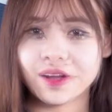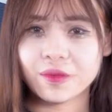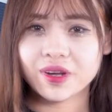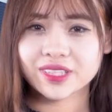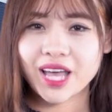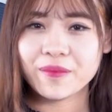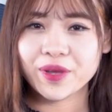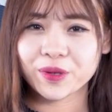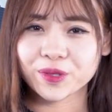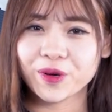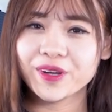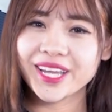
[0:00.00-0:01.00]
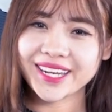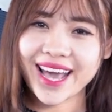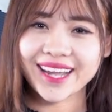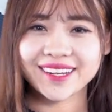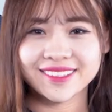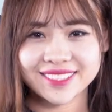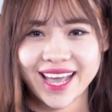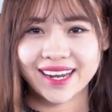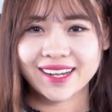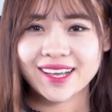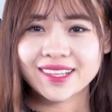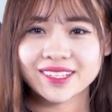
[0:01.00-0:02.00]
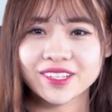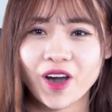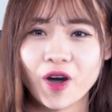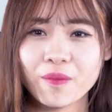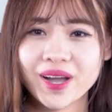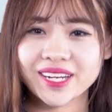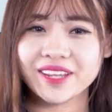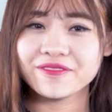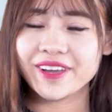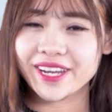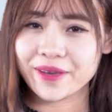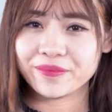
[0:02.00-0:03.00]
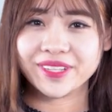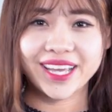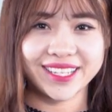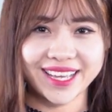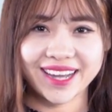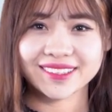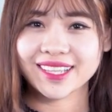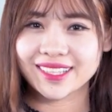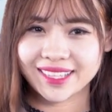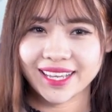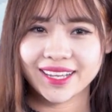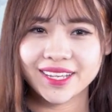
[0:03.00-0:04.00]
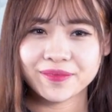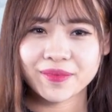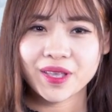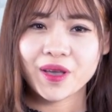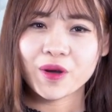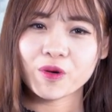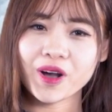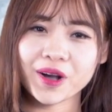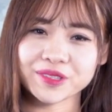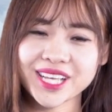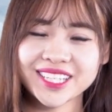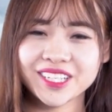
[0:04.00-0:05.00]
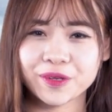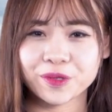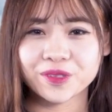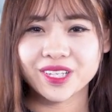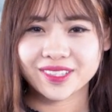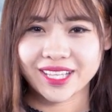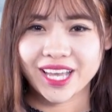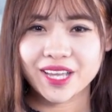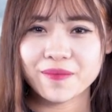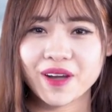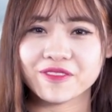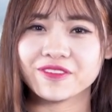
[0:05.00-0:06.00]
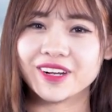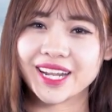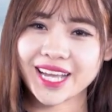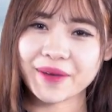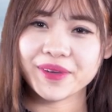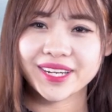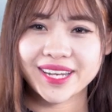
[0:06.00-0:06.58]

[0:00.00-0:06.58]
Cộng hưởng thêm yếu tố hiện đại đơn giản, từ đó mang đến vẻ đẹp nhẹ nhàng tinh tế. Qua khảo sát những yếu tố thực tế bằng flycam